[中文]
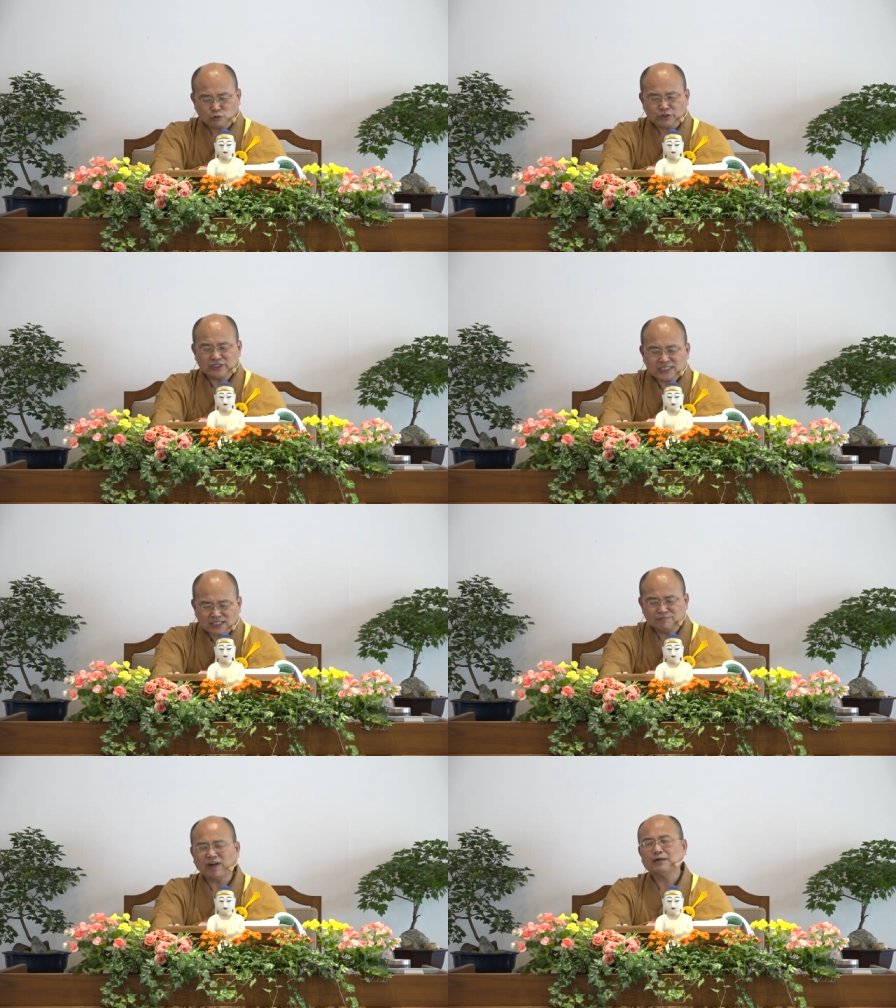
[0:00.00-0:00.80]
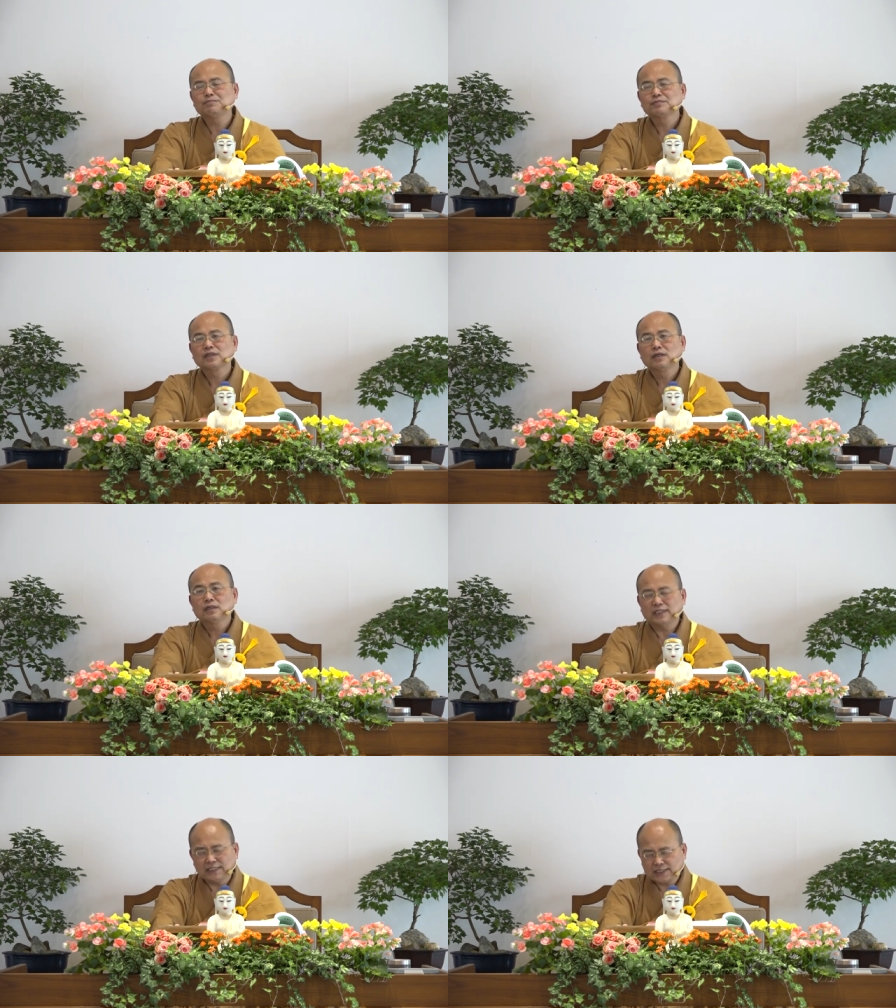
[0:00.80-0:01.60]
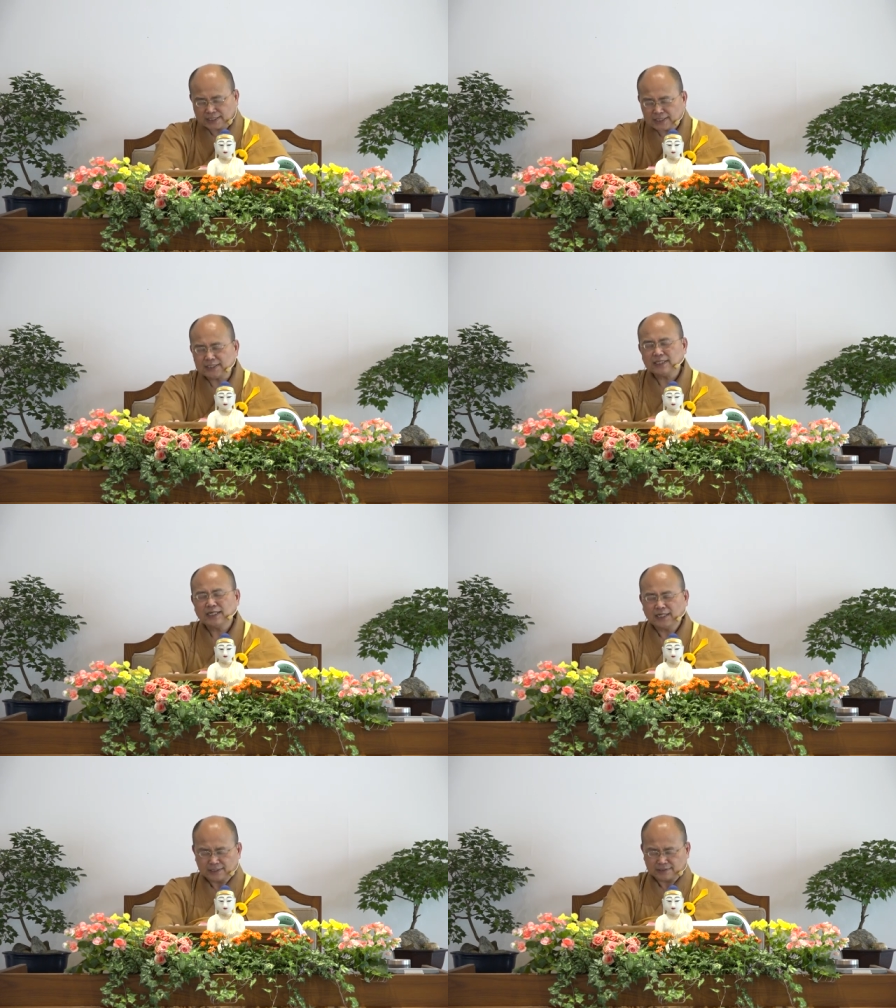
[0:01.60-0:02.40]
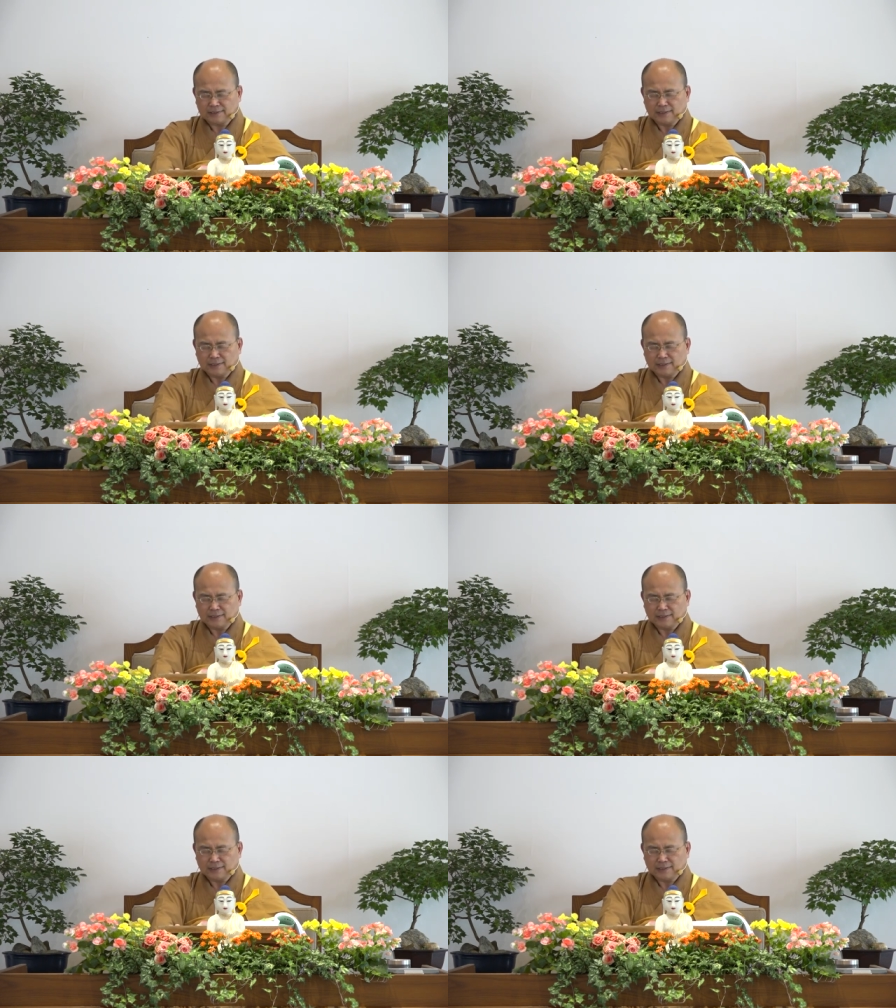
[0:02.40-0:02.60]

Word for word: 对于正法，你可以很